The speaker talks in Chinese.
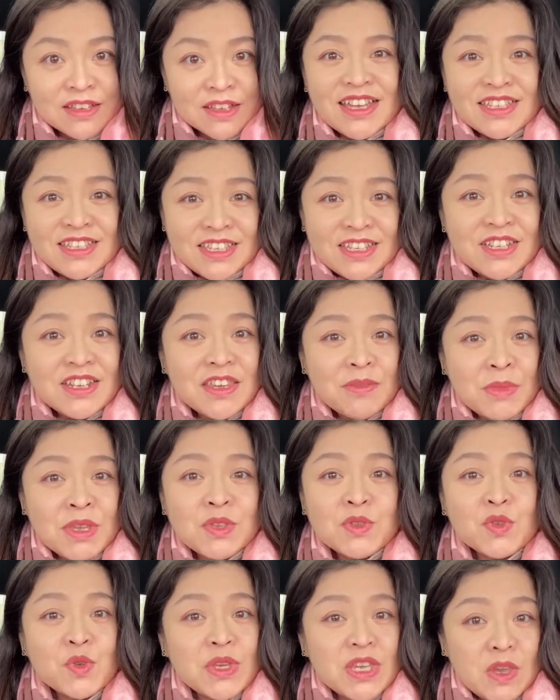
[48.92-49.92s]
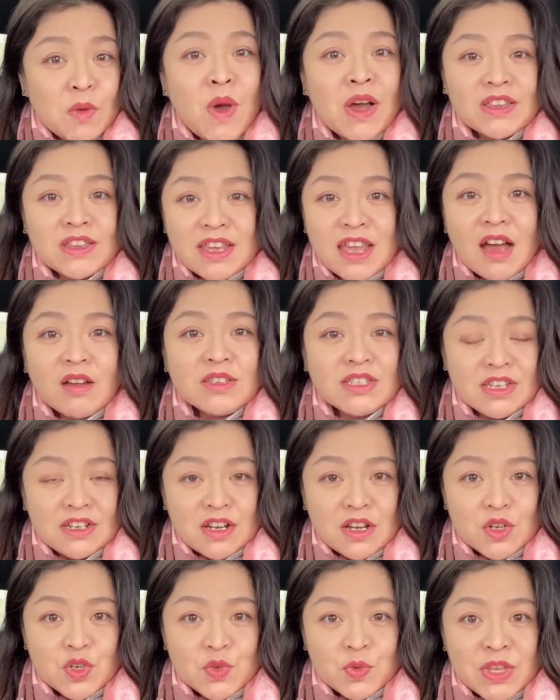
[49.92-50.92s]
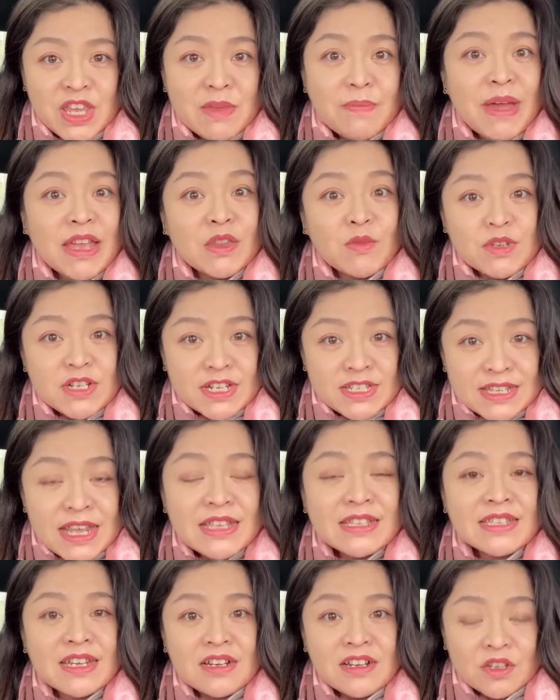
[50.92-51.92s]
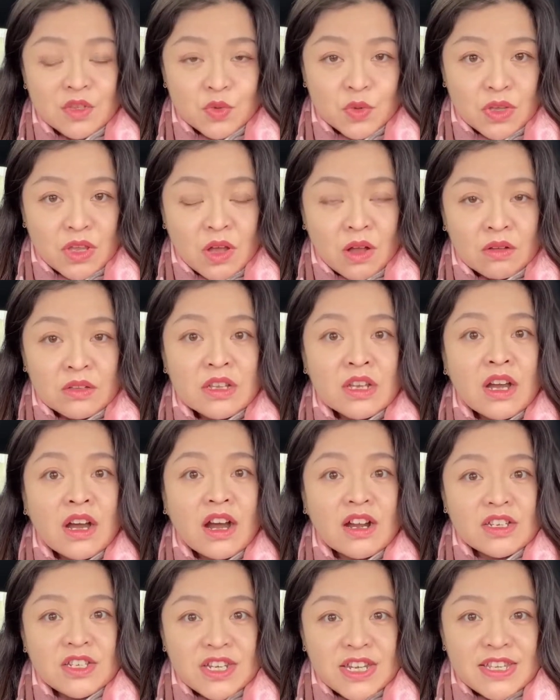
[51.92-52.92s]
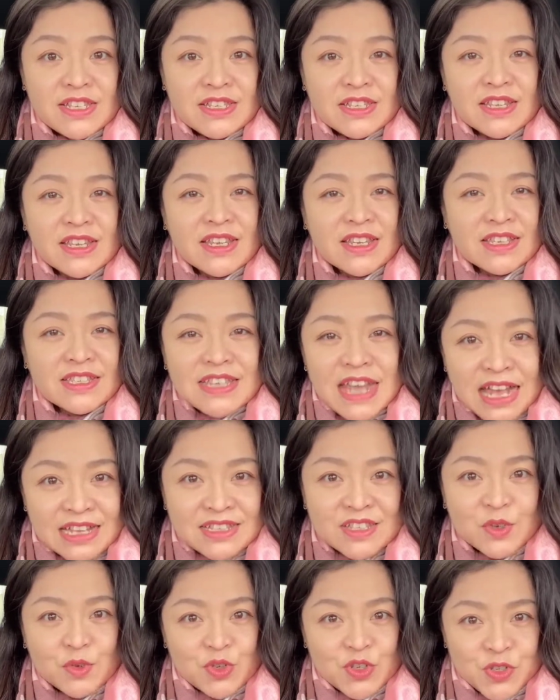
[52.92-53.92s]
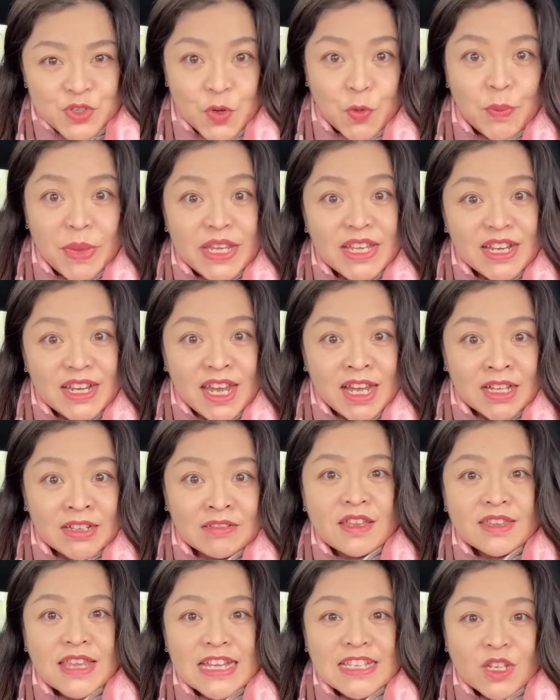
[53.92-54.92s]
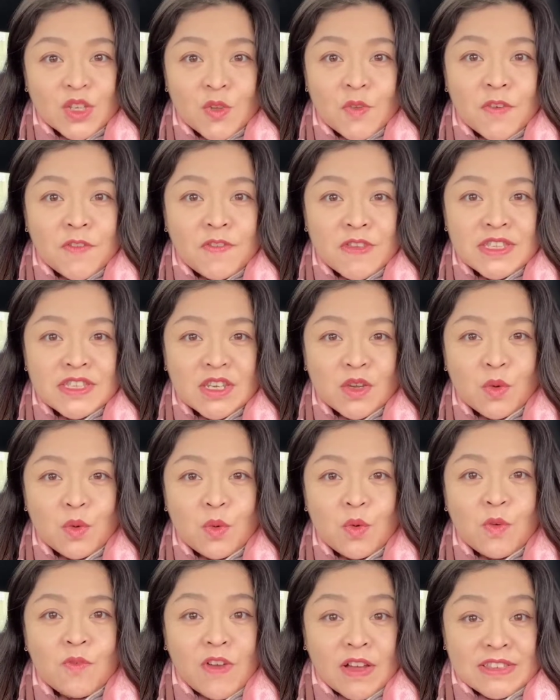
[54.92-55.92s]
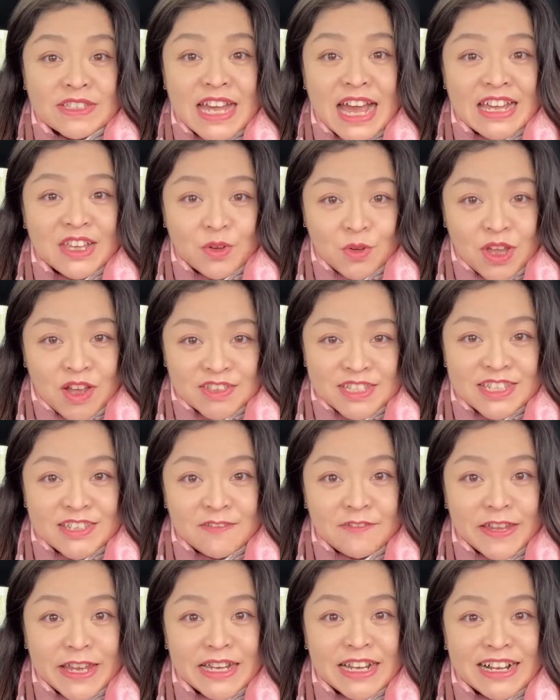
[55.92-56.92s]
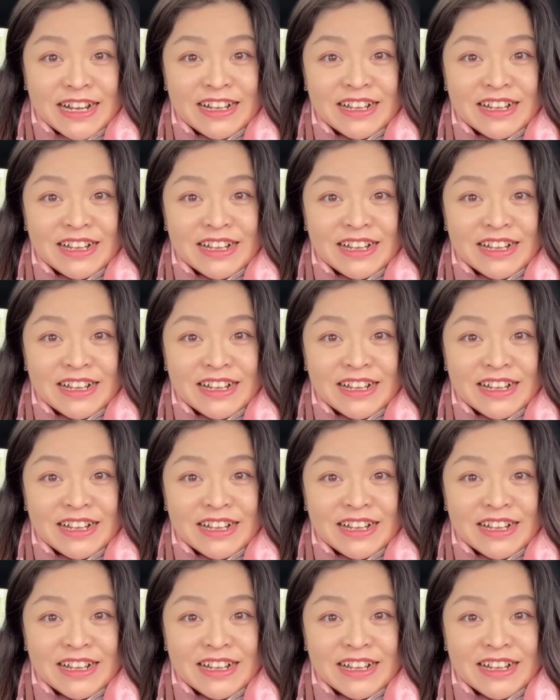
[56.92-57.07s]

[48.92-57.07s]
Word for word: 其实移民局以往的邀请人数一般都是3000人左右，而这一次呢，一下子就是9倍的量，大家都纷纷惊呼，房价又要起飞了。